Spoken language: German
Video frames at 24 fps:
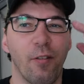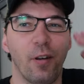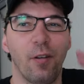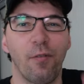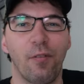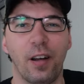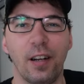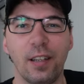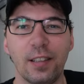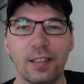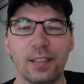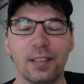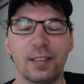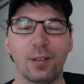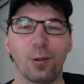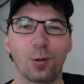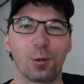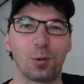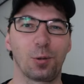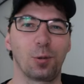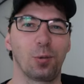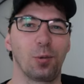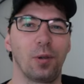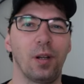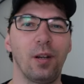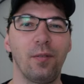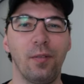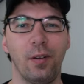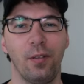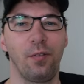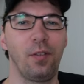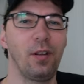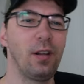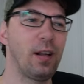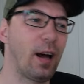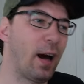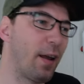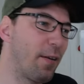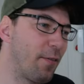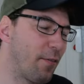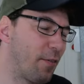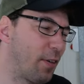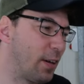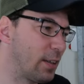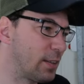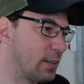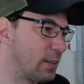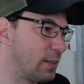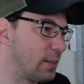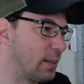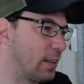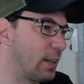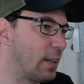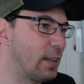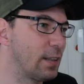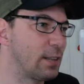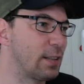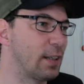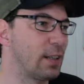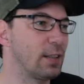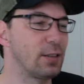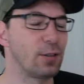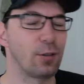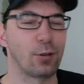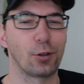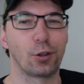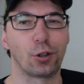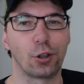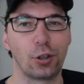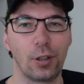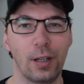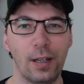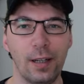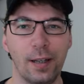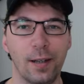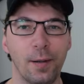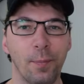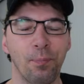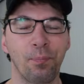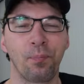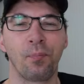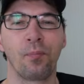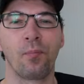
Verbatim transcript: jeden Fall ist es auch so, ne? wenn viele anfassen, dann geht das Ganze auch schneller.